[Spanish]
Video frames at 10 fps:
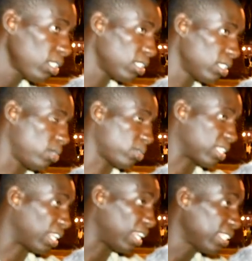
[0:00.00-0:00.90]
los
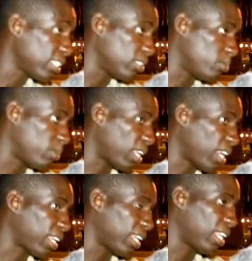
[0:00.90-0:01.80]
senegaleses de
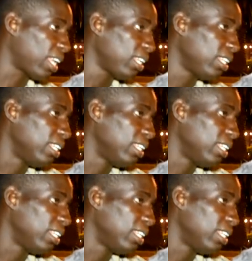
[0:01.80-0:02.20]
manera general,